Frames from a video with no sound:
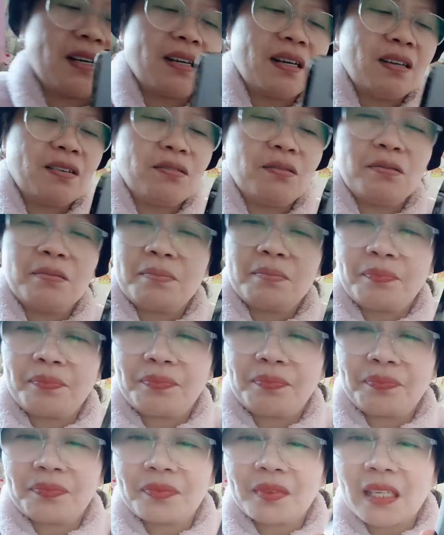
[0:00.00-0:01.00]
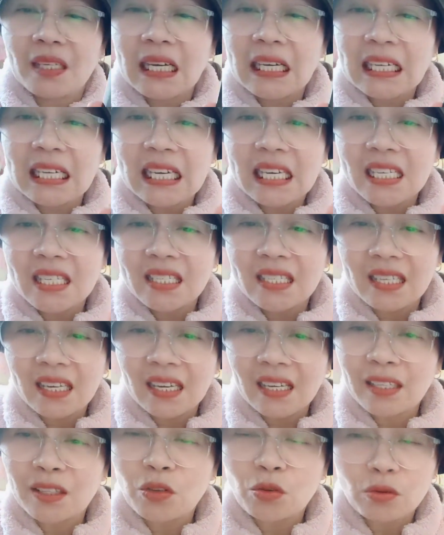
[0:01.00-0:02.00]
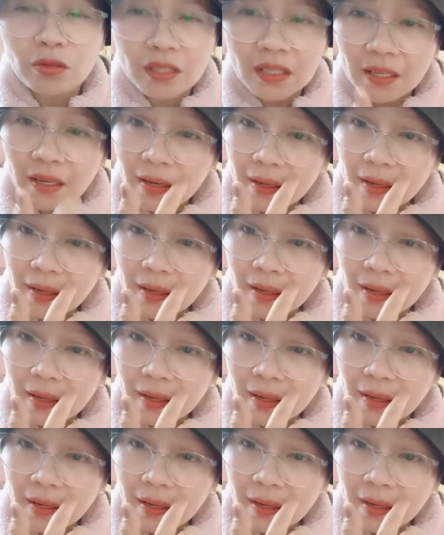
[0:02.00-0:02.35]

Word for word: ano, kissing doon sa